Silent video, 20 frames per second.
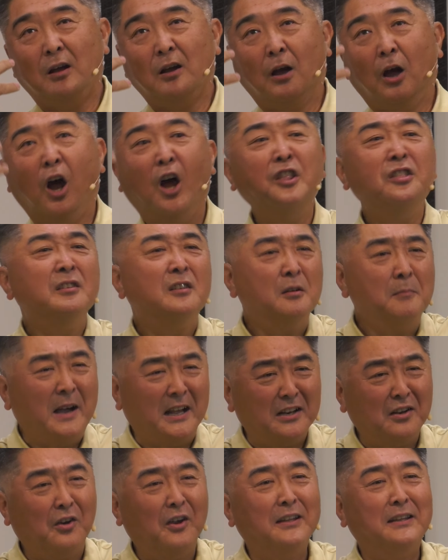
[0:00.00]

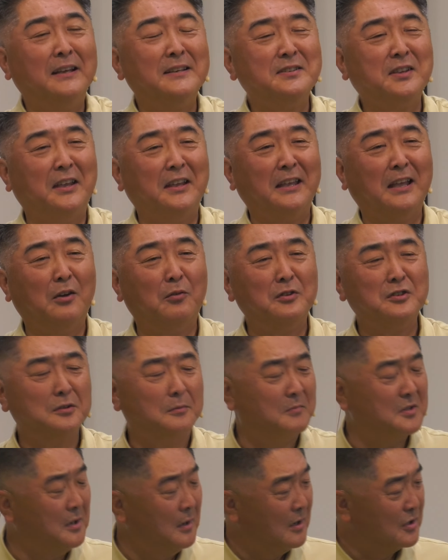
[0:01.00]
헌금하는 것에 대해서 얘기하고 있죠.
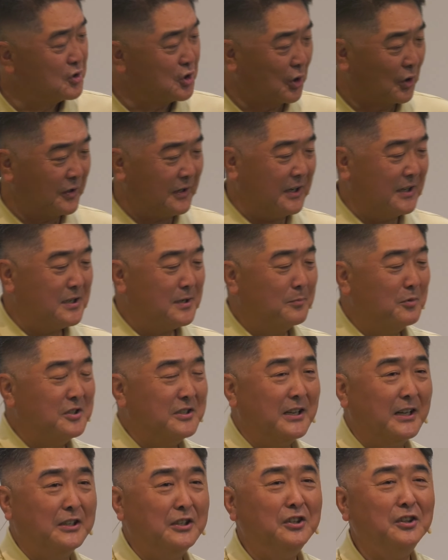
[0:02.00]
적게 심은
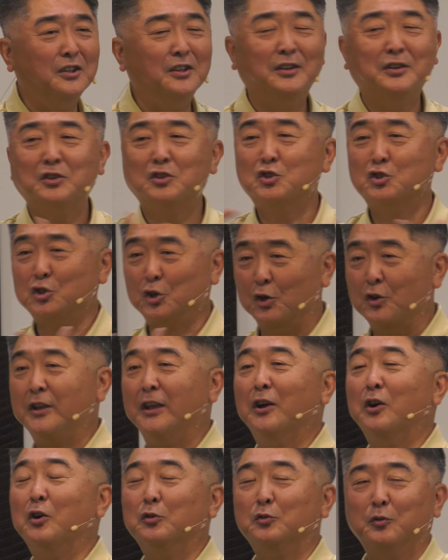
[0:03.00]
자는 적게
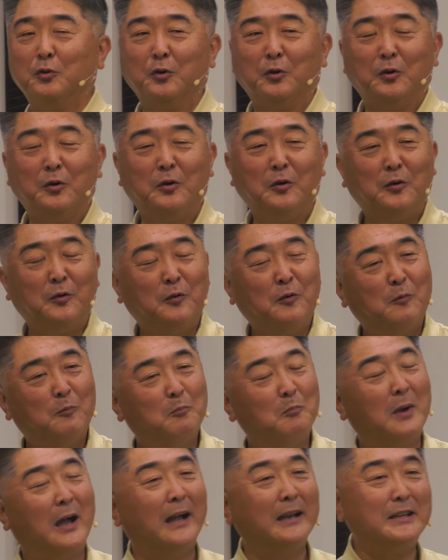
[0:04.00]
거두고
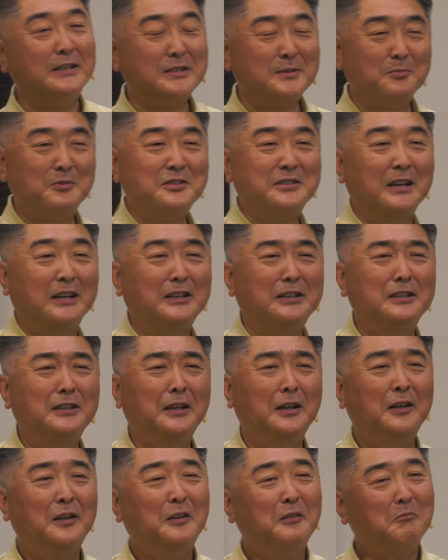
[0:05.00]
많이 심은 자는
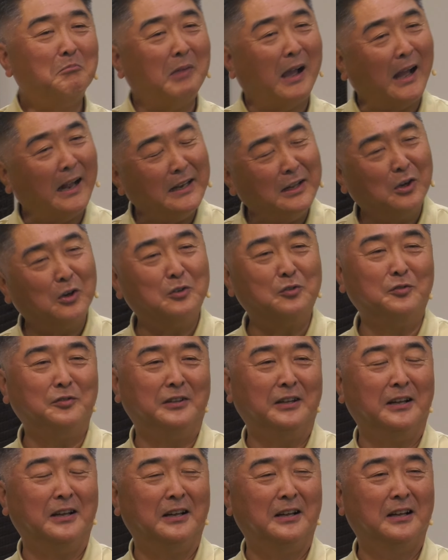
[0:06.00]
많이
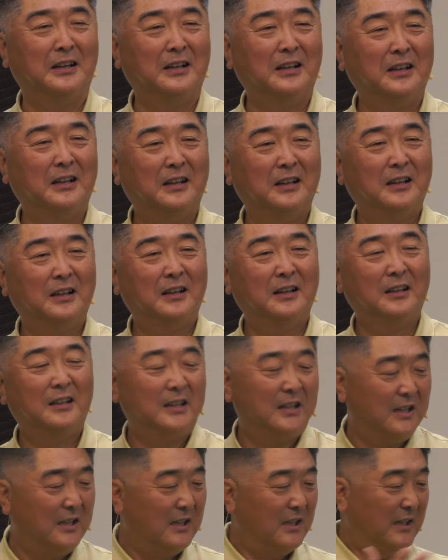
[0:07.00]
거둔다.
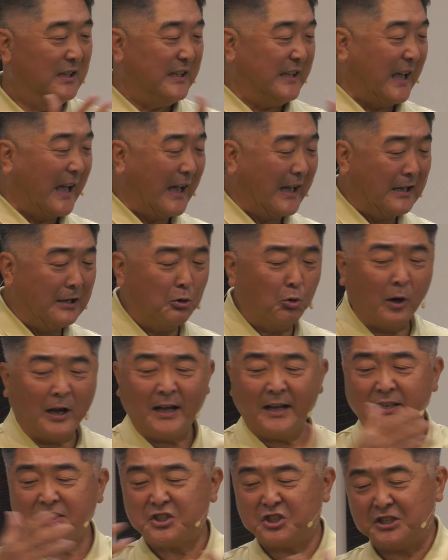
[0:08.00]

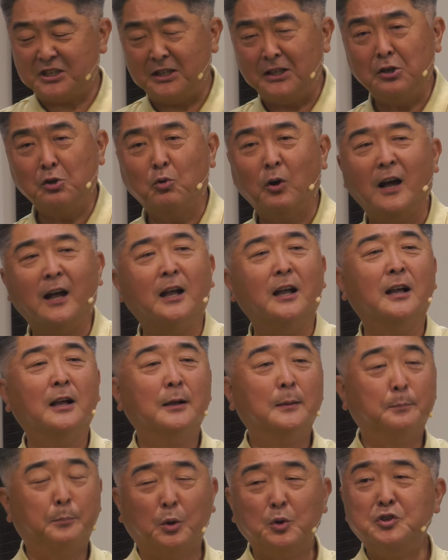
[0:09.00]
양과 질과
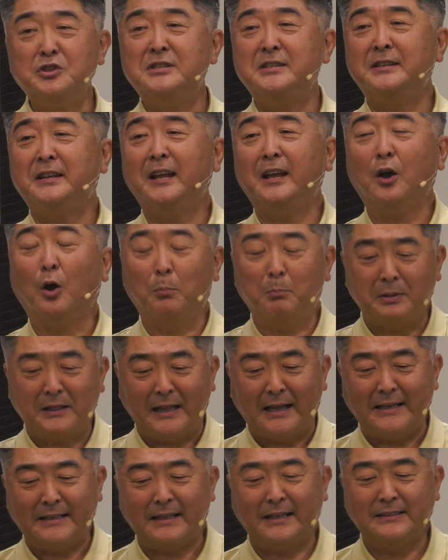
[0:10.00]
본질에
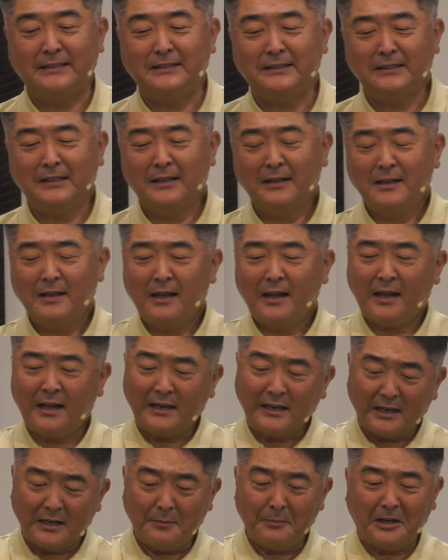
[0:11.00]
어플라이되는
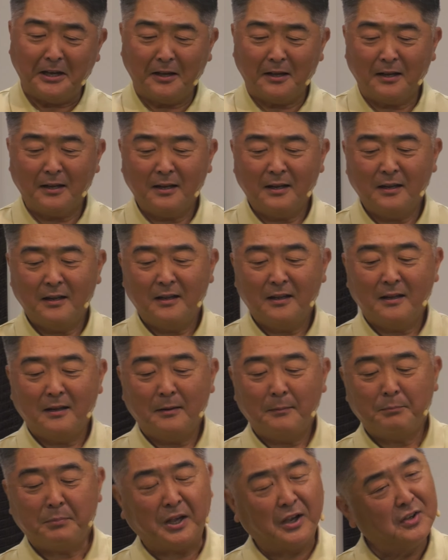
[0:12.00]
하나님의
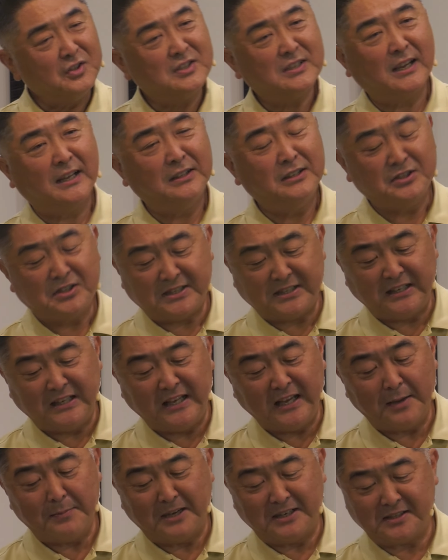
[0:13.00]
변치 않는
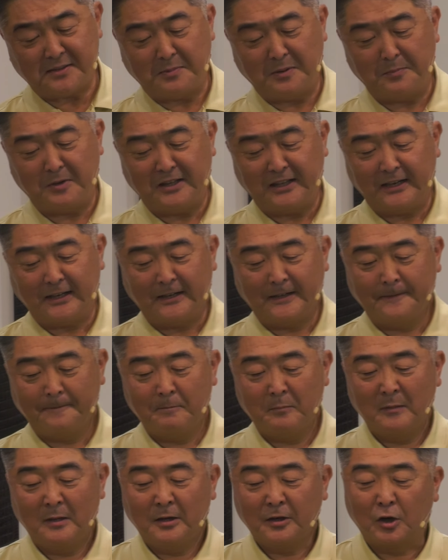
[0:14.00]
진리의 말씀입니다.
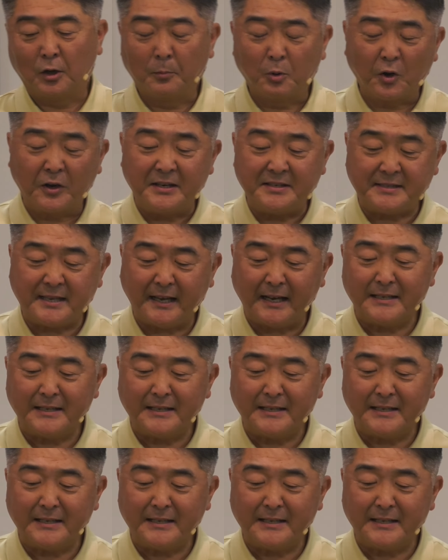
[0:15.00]
그러므로 이 세